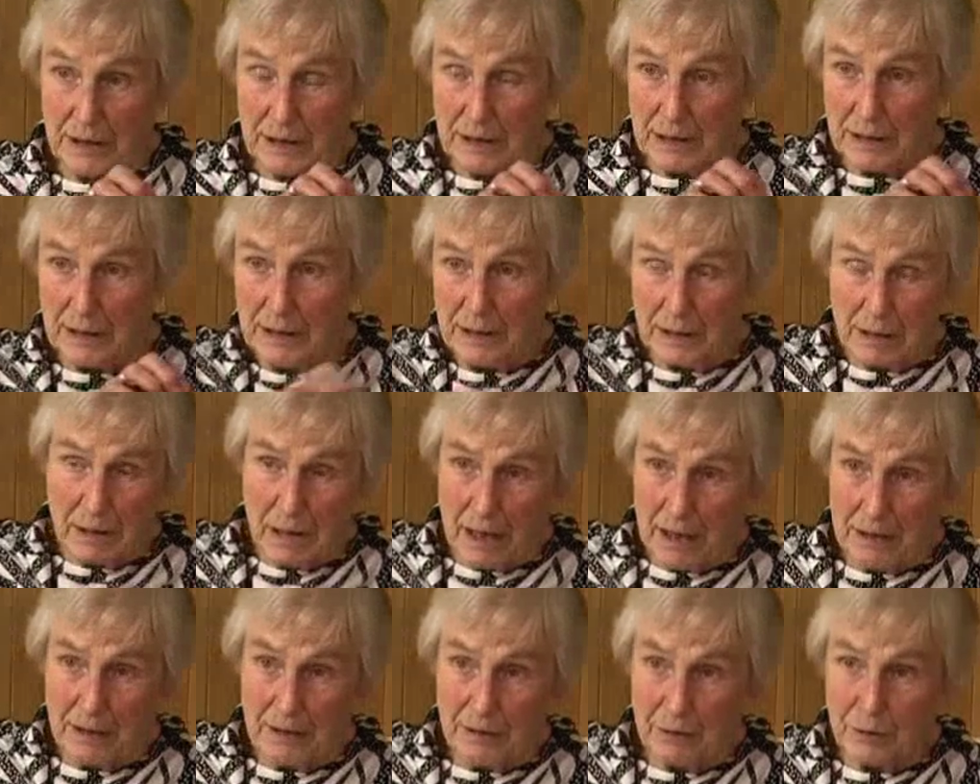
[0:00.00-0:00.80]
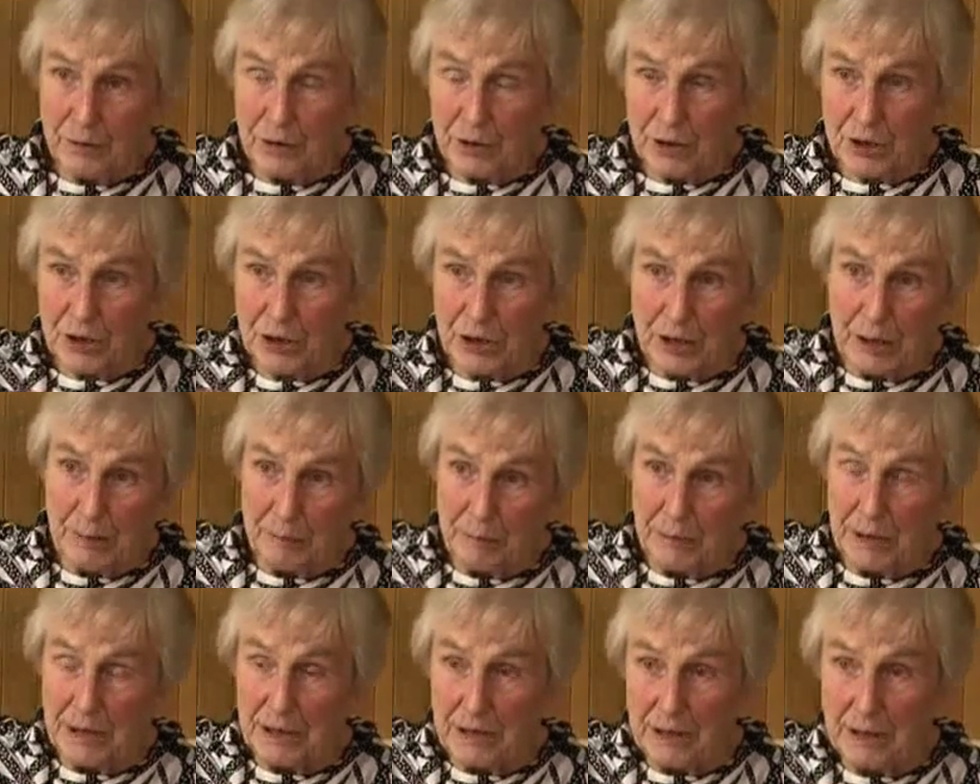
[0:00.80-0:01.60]
ihrer Hand
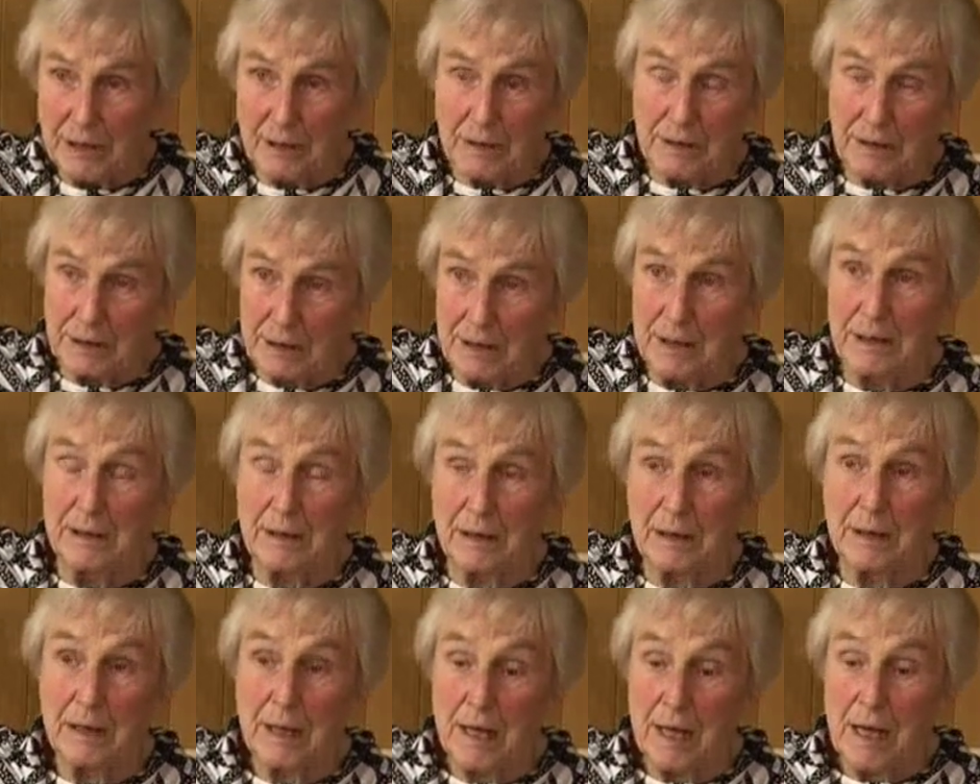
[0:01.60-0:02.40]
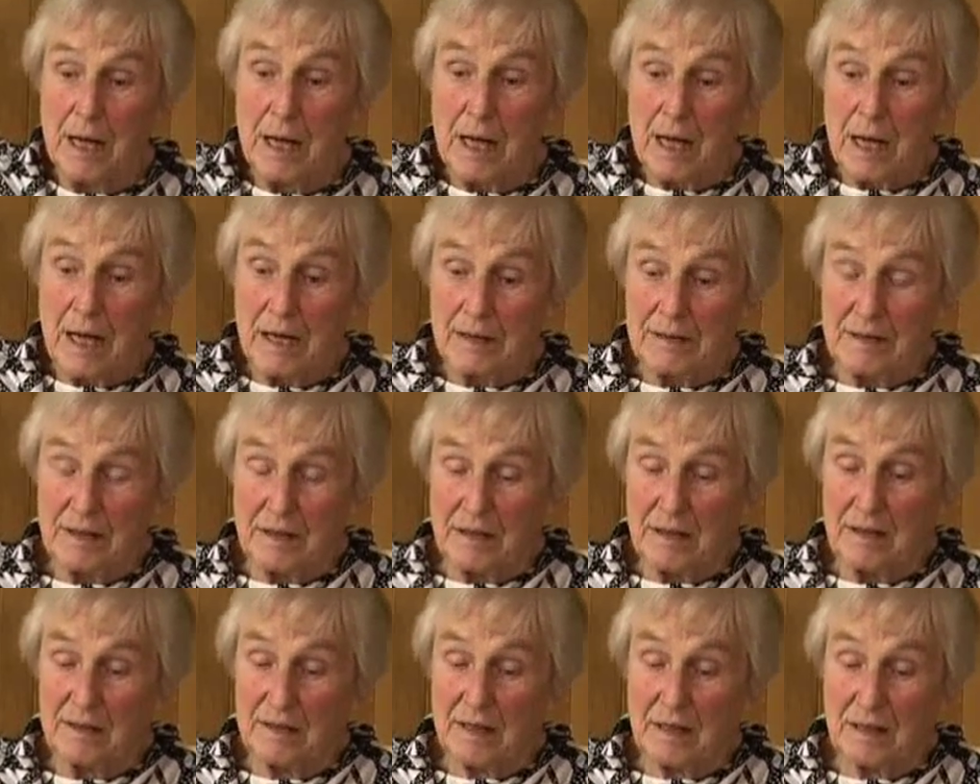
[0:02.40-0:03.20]
unterschrieben, mit ihrer Tinte, hat
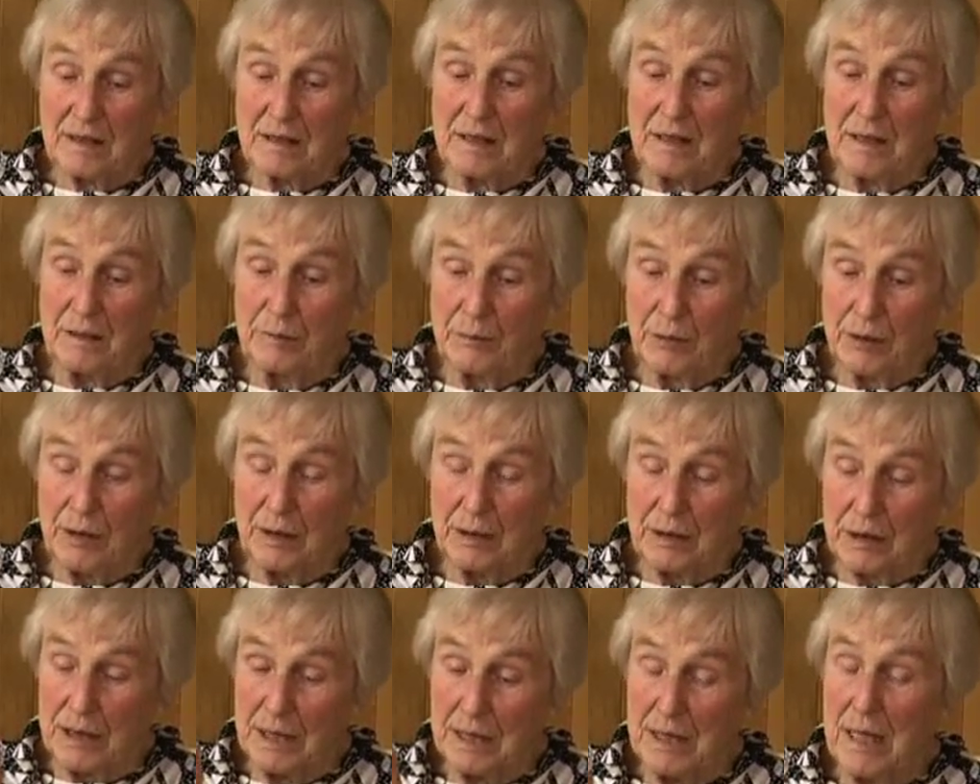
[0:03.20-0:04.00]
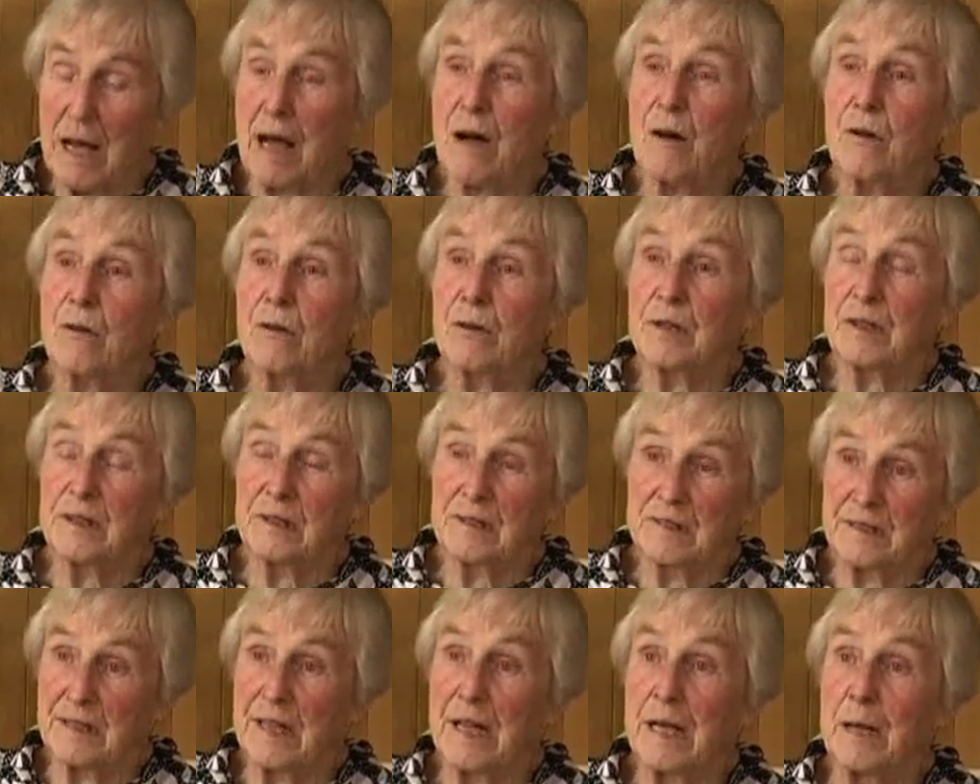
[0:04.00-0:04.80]
sie gesagt, ich würde genau
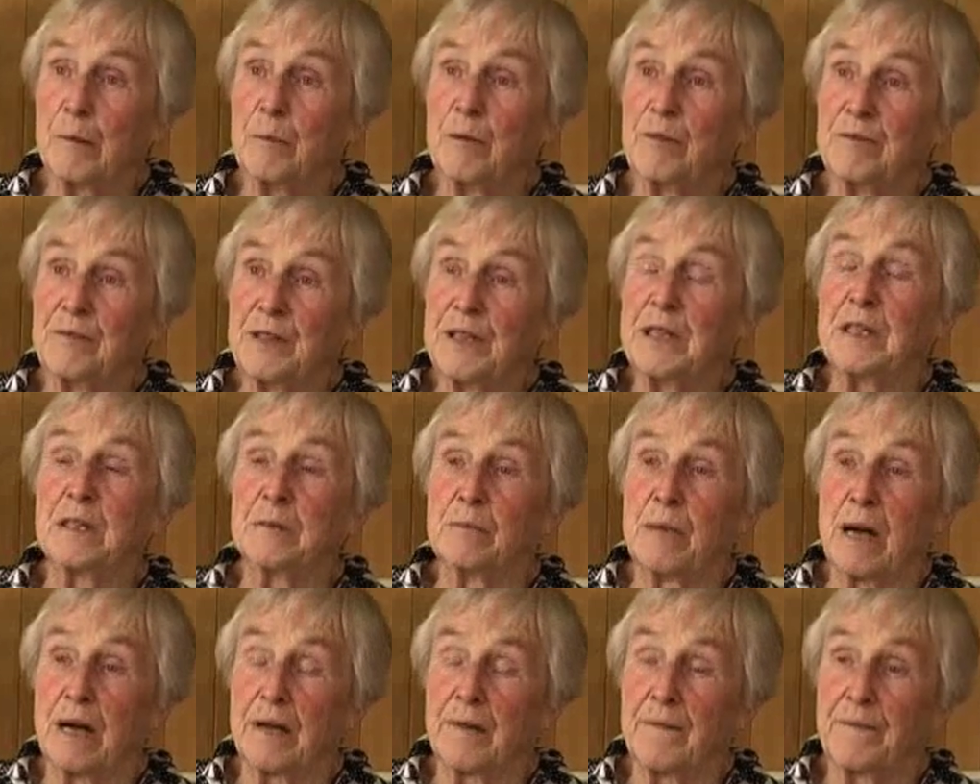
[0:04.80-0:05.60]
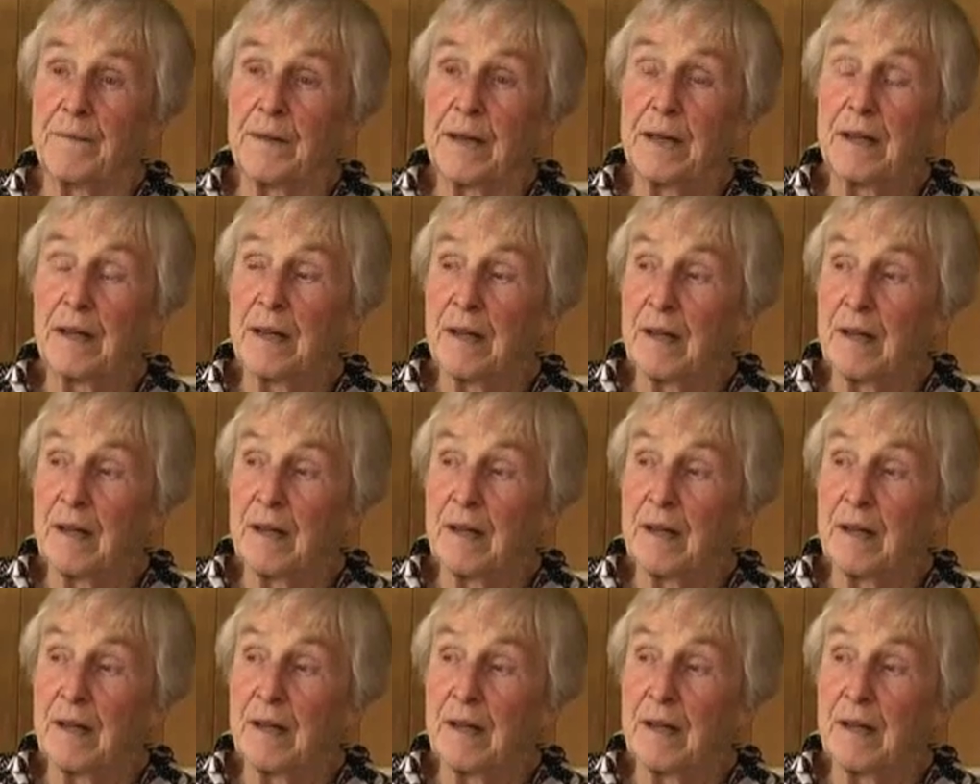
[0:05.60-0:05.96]
dasselbe wieder machen,